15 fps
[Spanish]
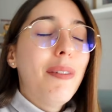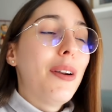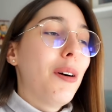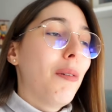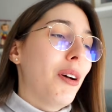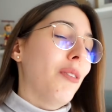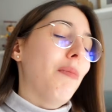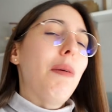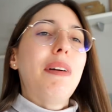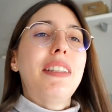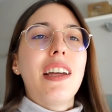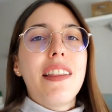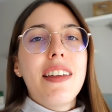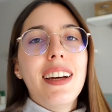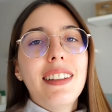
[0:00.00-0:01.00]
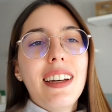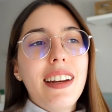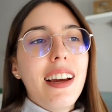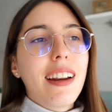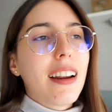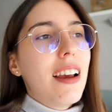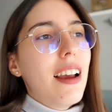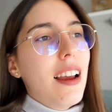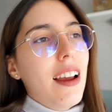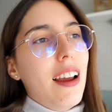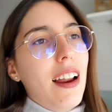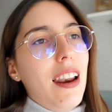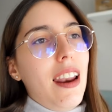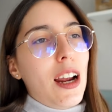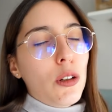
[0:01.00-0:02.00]
pero bueno, me apetecía tener
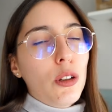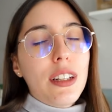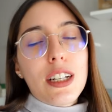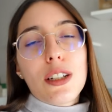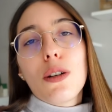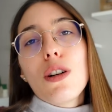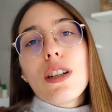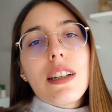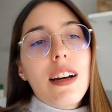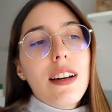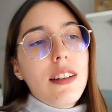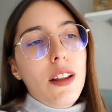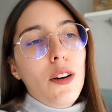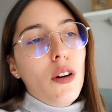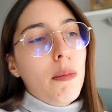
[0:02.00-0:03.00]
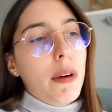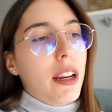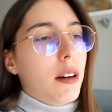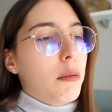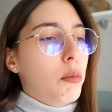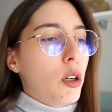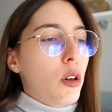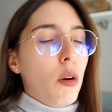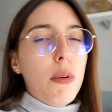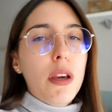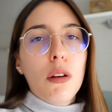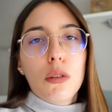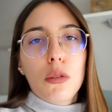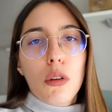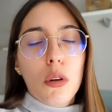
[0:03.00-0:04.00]
las otras cosas y digo, mira, pues lo
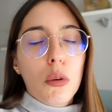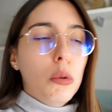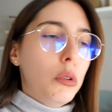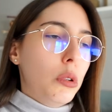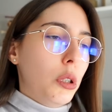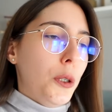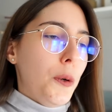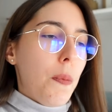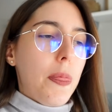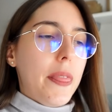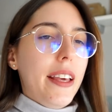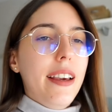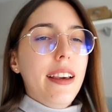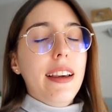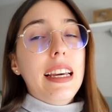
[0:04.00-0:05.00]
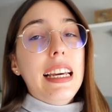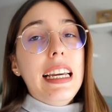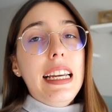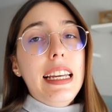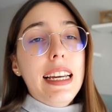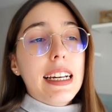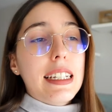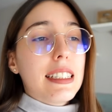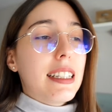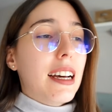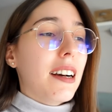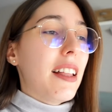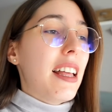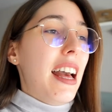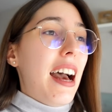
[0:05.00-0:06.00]
pido todo junto y, ya
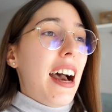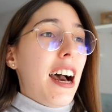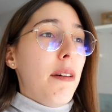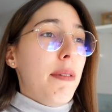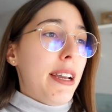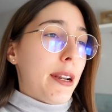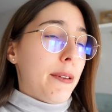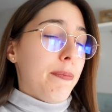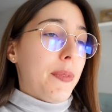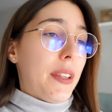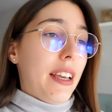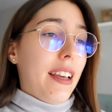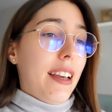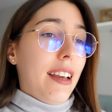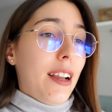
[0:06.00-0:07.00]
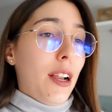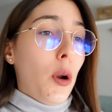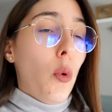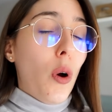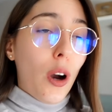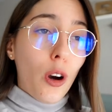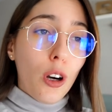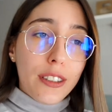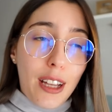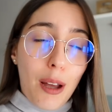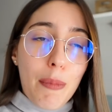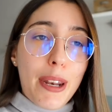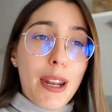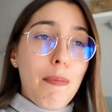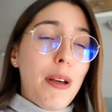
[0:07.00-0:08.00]
está. A ver, Luego
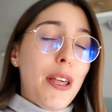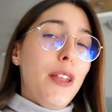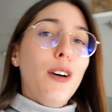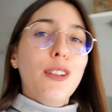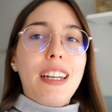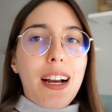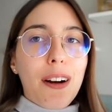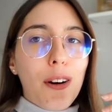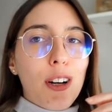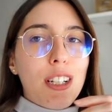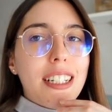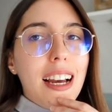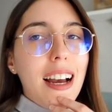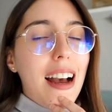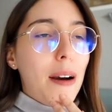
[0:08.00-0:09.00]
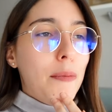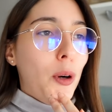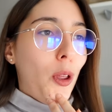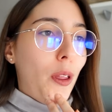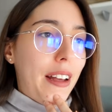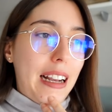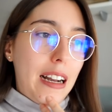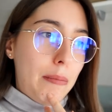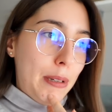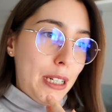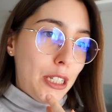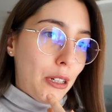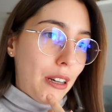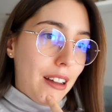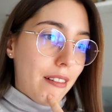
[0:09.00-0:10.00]
también he pedido otra cosa a modo de
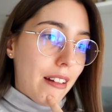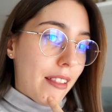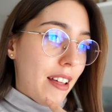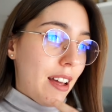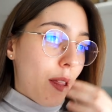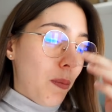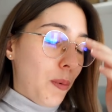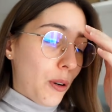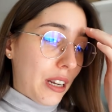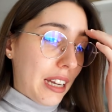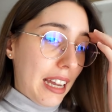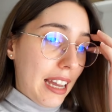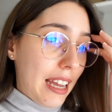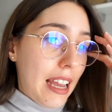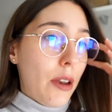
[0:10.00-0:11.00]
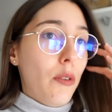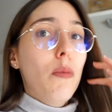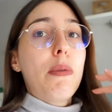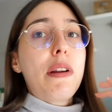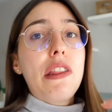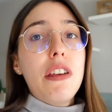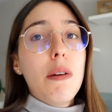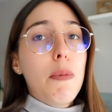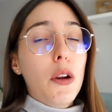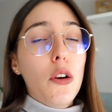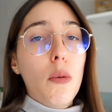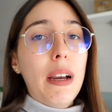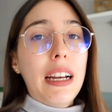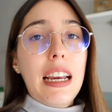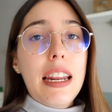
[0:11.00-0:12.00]
capricho, la verdad, porque en un principio
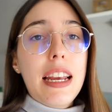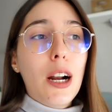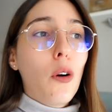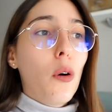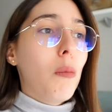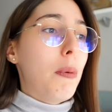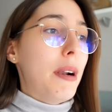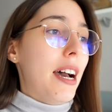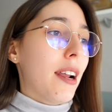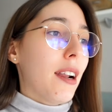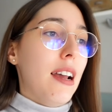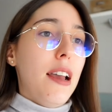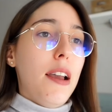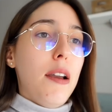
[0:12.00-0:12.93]
no me quería comprar,